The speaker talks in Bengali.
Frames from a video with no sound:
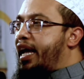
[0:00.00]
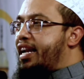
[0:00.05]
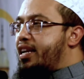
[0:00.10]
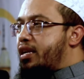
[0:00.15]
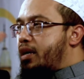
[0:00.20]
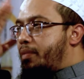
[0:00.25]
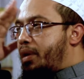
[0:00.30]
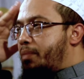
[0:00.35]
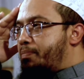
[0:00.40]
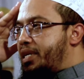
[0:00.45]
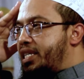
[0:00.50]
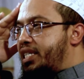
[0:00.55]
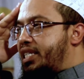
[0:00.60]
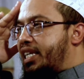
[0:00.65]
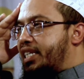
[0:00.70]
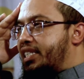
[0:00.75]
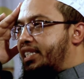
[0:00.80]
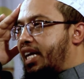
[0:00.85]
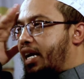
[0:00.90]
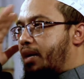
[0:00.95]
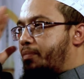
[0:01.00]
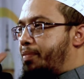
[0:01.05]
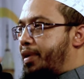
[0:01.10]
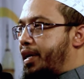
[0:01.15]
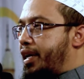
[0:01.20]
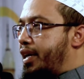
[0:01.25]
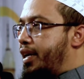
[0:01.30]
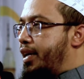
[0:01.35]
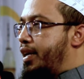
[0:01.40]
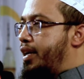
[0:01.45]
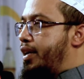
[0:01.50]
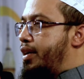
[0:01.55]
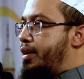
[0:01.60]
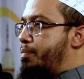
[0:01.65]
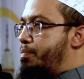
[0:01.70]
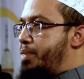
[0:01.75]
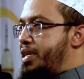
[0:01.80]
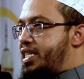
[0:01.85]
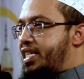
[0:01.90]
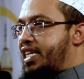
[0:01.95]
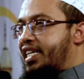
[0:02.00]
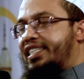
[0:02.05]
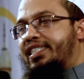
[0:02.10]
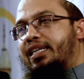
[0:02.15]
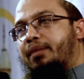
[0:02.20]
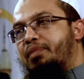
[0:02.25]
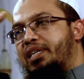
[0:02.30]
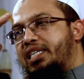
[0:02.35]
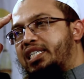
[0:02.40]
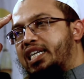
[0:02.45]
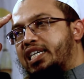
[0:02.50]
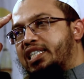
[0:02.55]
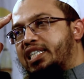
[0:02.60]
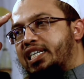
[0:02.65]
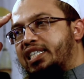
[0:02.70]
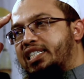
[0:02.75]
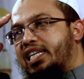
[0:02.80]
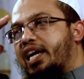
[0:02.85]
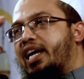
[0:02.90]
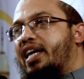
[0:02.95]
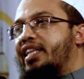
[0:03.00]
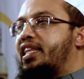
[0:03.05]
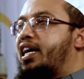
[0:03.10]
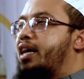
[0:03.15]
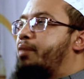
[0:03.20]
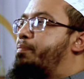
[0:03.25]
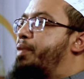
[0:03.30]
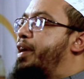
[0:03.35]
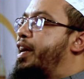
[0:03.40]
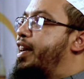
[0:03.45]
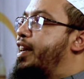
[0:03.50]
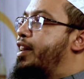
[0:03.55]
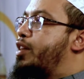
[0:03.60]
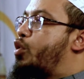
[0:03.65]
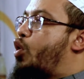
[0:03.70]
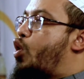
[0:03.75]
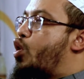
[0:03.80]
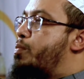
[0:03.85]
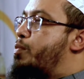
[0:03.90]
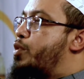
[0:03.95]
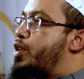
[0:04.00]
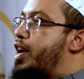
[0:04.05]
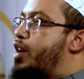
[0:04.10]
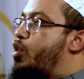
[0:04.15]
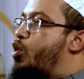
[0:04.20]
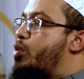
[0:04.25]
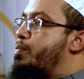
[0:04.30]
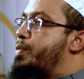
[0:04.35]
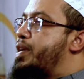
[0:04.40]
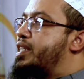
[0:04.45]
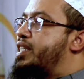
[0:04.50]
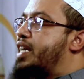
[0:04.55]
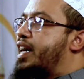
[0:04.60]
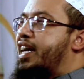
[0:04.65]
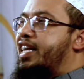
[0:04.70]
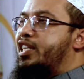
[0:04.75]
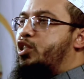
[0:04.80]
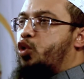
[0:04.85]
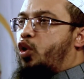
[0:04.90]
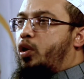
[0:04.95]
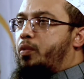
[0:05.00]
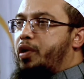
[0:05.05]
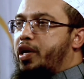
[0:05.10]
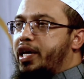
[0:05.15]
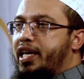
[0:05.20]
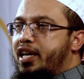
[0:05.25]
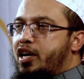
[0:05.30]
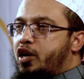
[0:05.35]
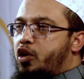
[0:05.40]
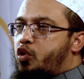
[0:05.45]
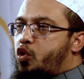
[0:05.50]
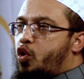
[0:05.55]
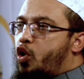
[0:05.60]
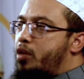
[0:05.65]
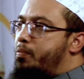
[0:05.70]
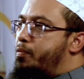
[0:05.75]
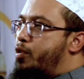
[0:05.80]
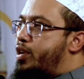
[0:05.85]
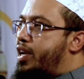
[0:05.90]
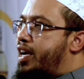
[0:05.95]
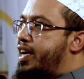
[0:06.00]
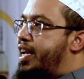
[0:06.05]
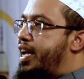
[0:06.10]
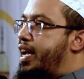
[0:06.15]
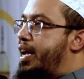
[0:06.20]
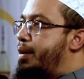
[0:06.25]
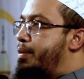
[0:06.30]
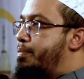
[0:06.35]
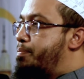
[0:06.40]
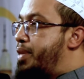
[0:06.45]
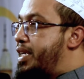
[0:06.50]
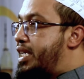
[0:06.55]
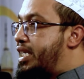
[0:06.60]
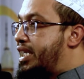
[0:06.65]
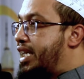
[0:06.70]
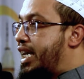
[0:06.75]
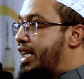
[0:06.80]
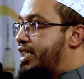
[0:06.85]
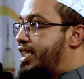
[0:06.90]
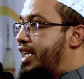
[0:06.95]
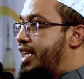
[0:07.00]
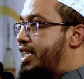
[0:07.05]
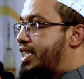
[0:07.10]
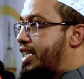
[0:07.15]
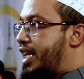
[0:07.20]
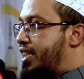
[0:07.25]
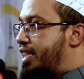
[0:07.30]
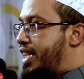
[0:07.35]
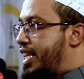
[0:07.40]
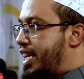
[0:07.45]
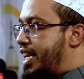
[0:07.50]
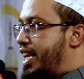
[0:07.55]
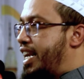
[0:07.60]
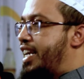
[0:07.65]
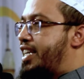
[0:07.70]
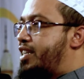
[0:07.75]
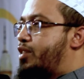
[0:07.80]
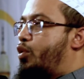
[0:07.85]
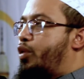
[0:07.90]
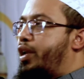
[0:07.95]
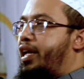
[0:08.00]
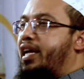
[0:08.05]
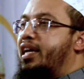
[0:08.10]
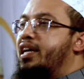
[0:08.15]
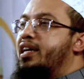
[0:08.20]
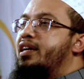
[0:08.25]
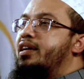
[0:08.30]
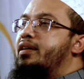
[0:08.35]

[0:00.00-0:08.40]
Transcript: এটা আমার বিশ্বাস থাকবে বিশ্বাসটা বিশ্বাসের জায়গায় থাকবে কর্মটা কর্মের জায়গায় চলবে কর্মটাকে বিশ্বাসের সাথে রিলেট করে